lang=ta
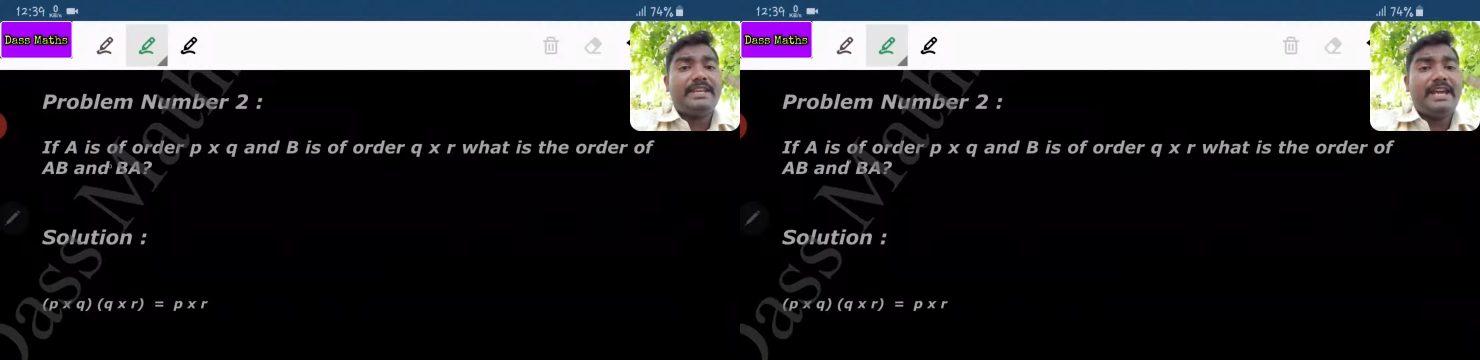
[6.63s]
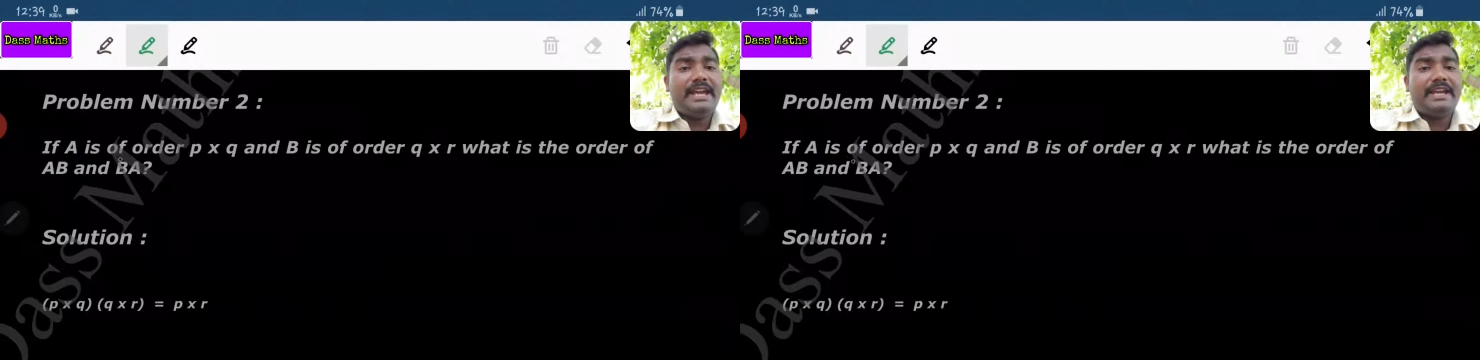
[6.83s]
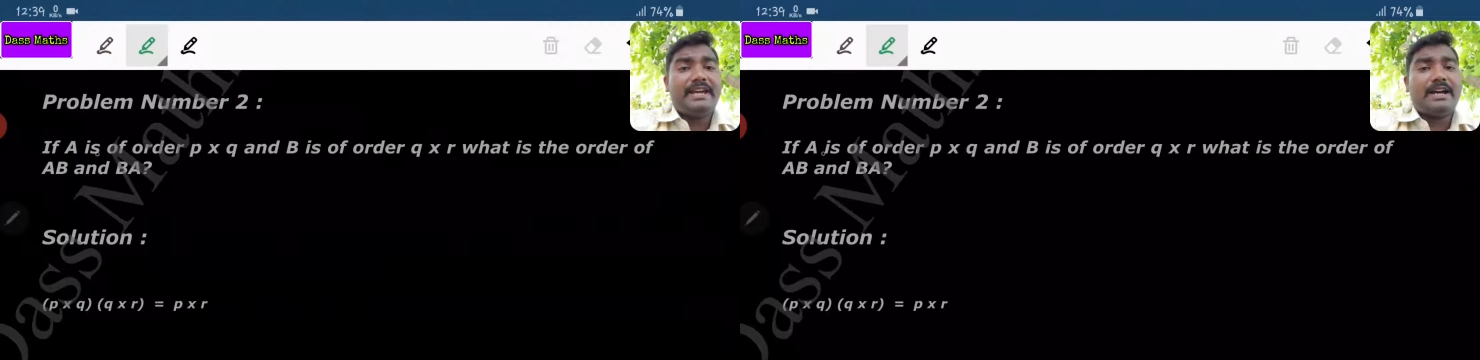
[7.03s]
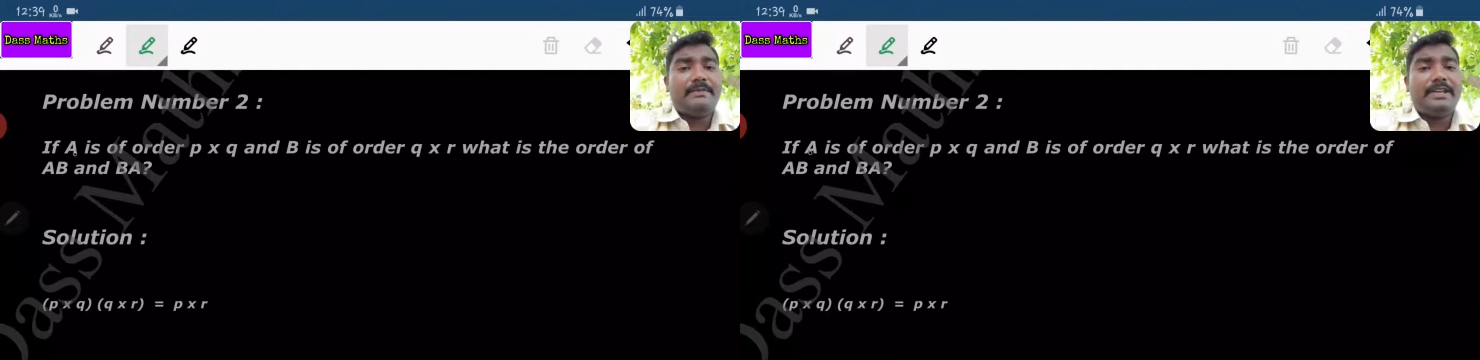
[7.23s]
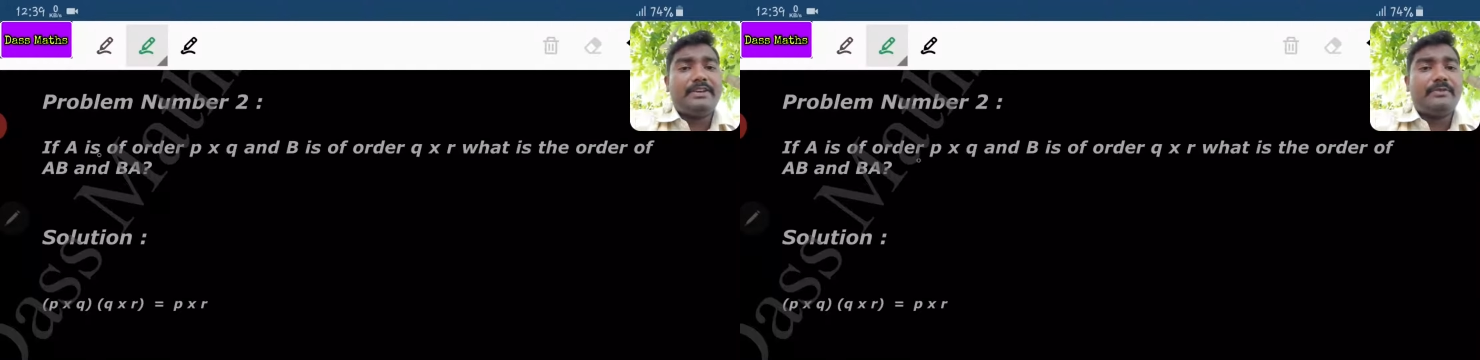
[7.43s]
ஏ
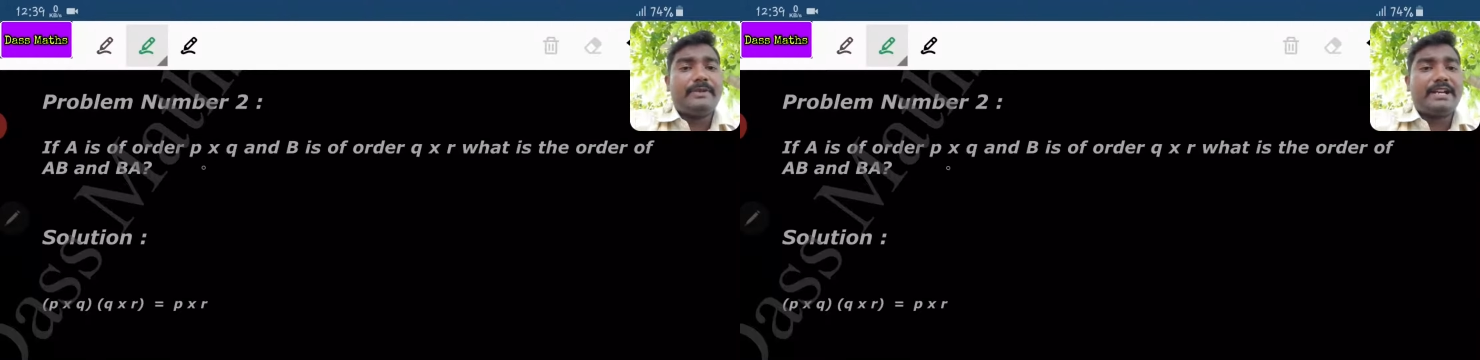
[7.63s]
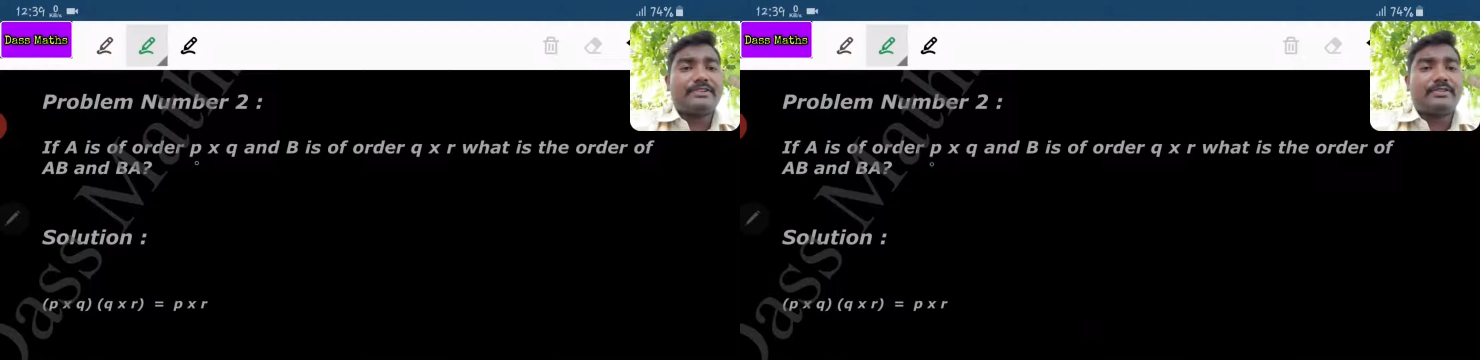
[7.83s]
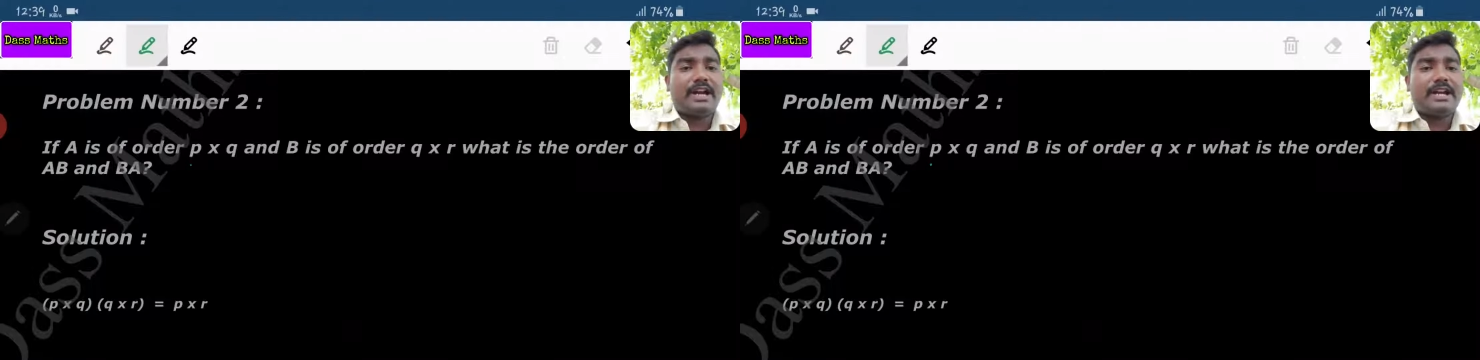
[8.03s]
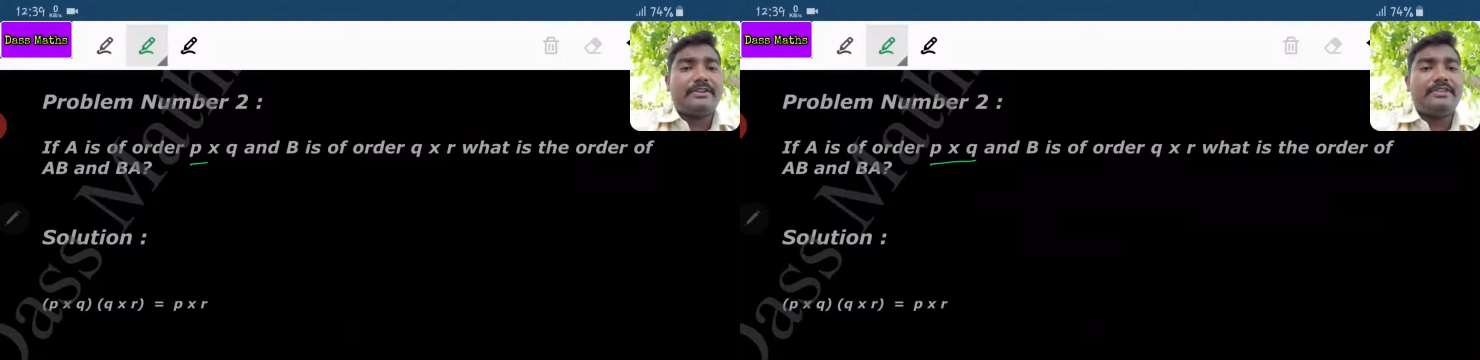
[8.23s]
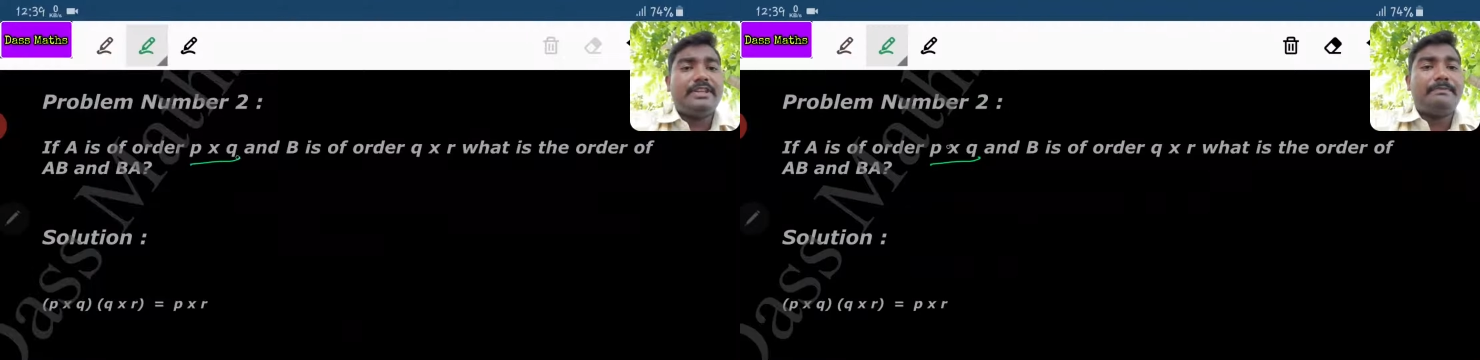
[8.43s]
அப்படிங்கிற ஒரு மேட்ரிக்ஸோட
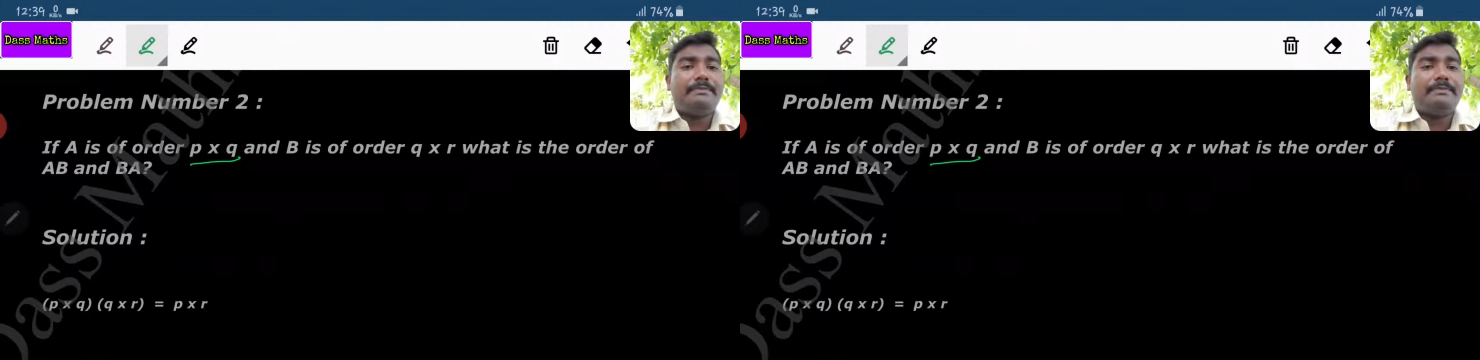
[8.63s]
ஆர்டர் வந்து